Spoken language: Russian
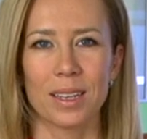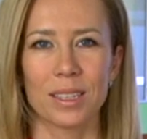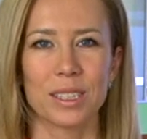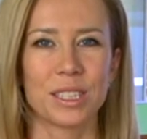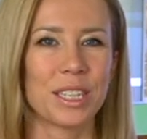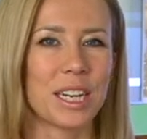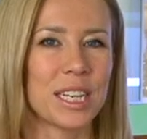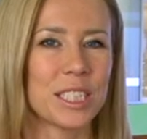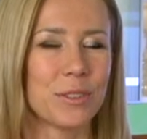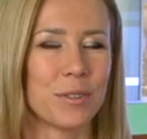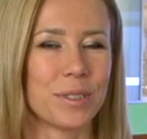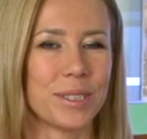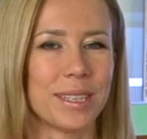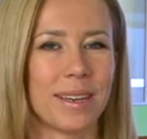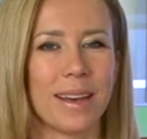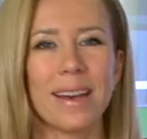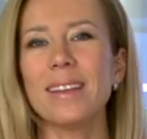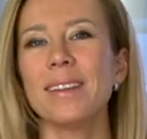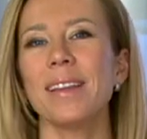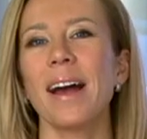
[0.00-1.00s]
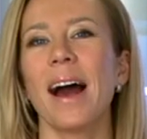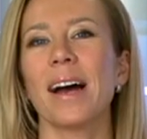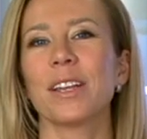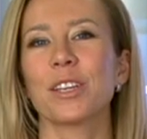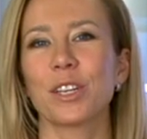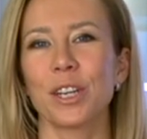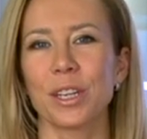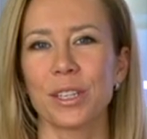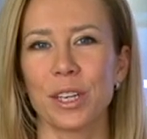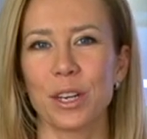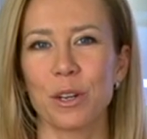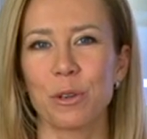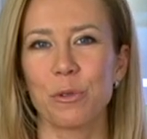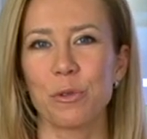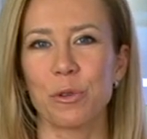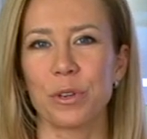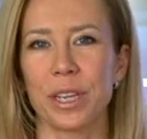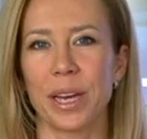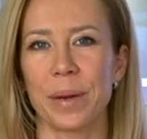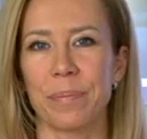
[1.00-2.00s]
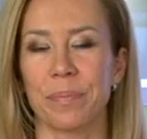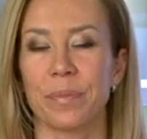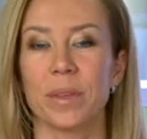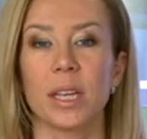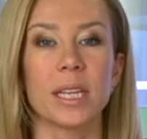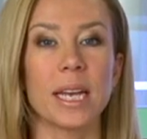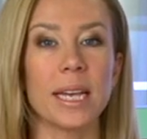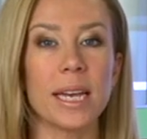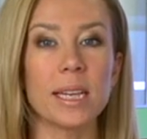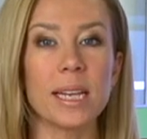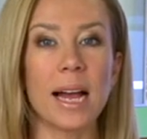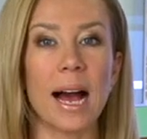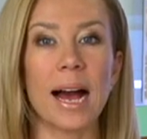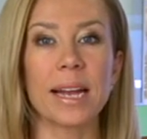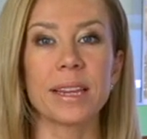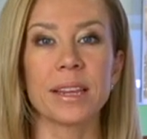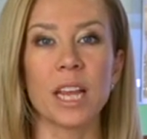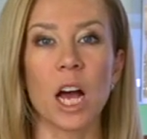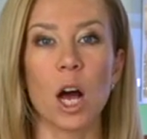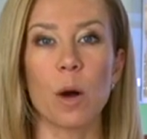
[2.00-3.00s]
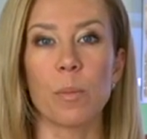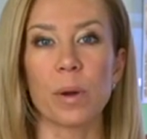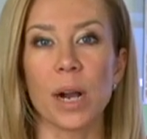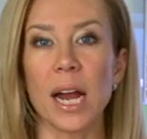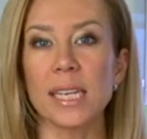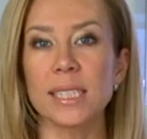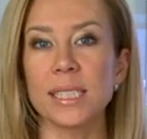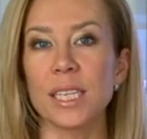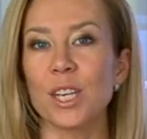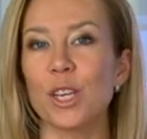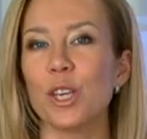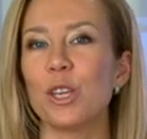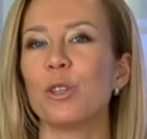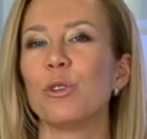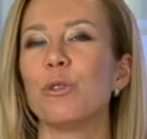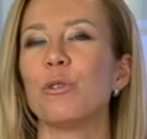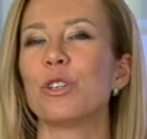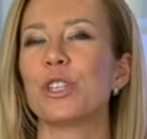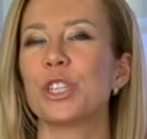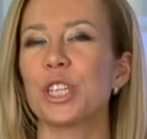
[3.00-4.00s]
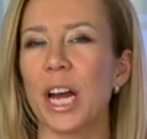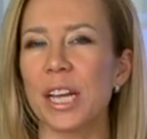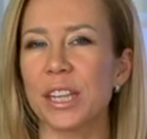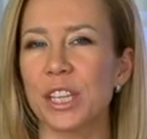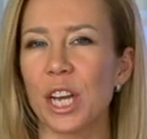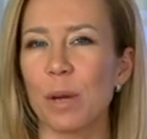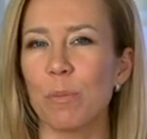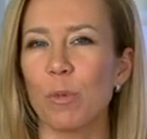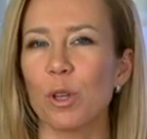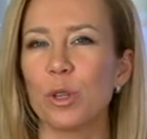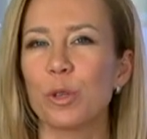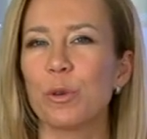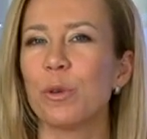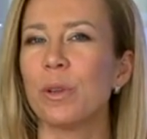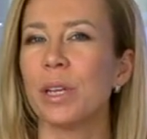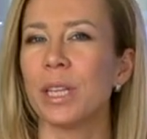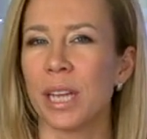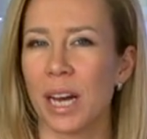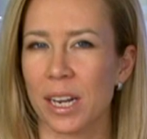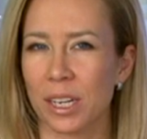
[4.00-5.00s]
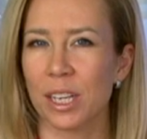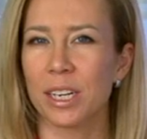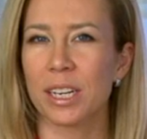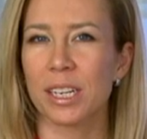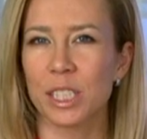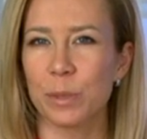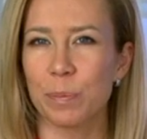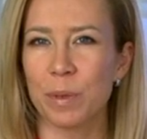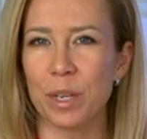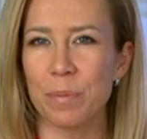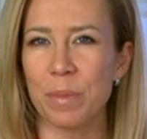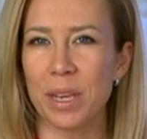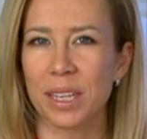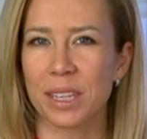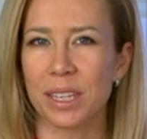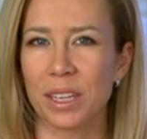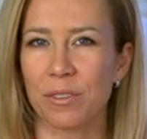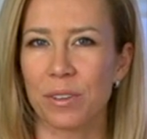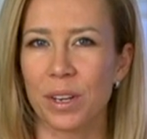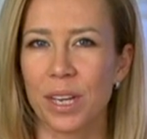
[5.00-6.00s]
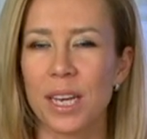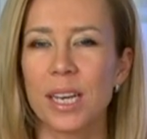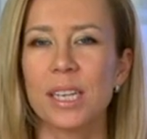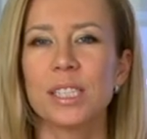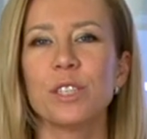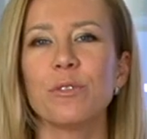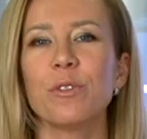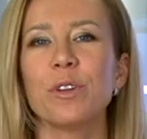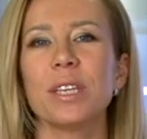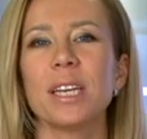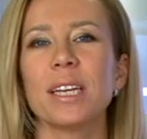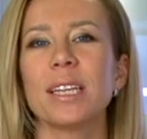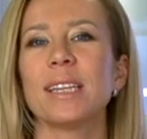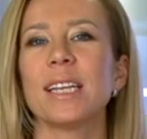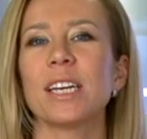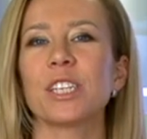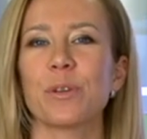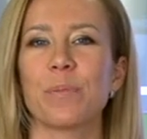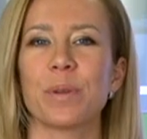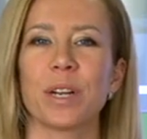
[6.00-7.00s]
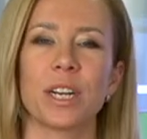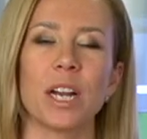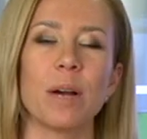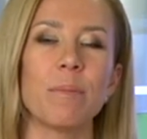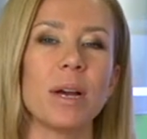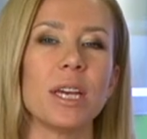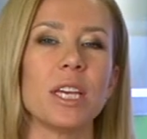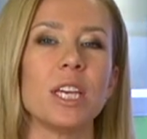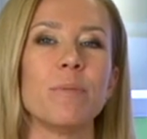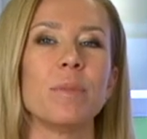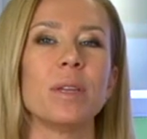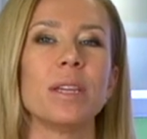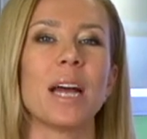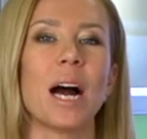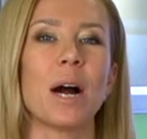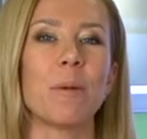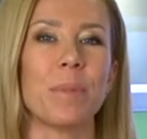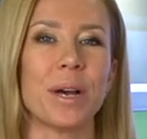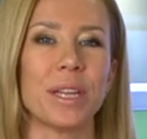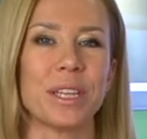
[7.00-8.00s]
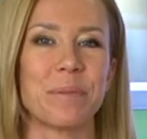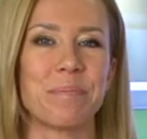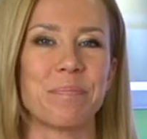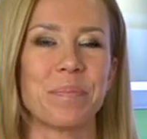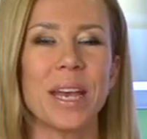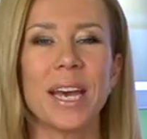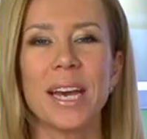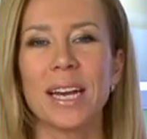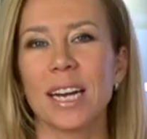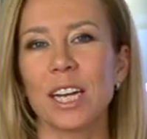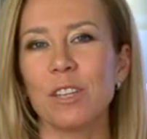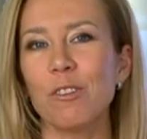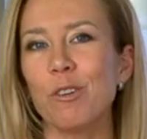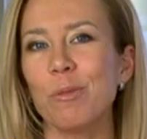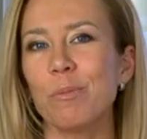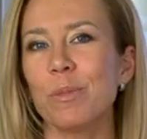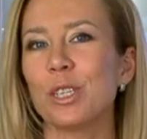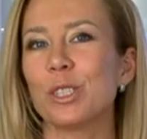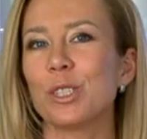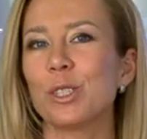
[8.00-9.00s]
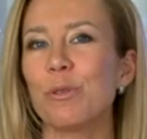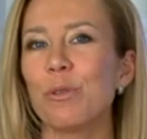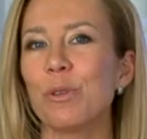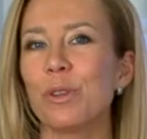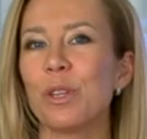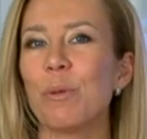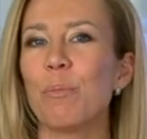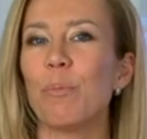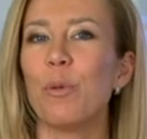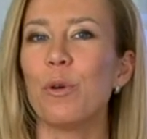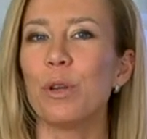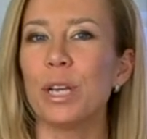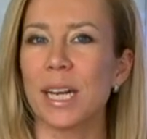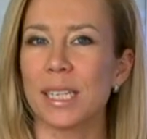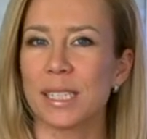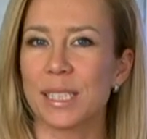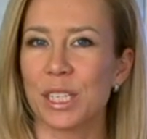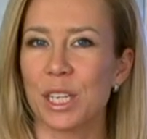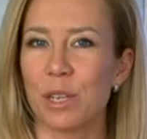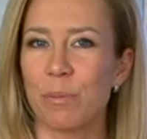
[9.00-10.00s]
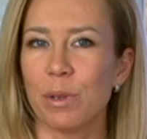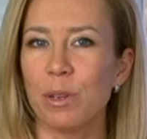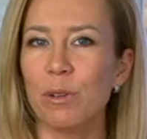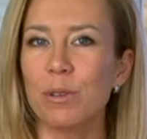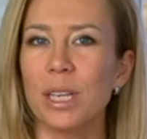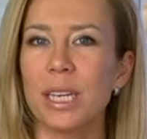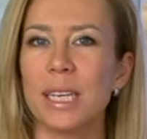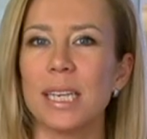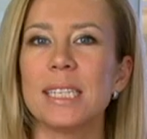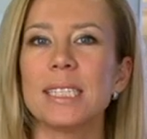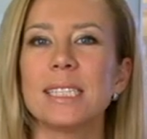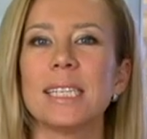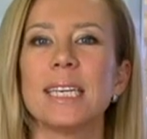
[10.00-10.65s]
Здравствуйте, это «Открытая кухня». Надоело однообразие и душа требует кулинарных экспериментов. Сегодня наша программа именно об этом. Готовим исконно бурятские блюда из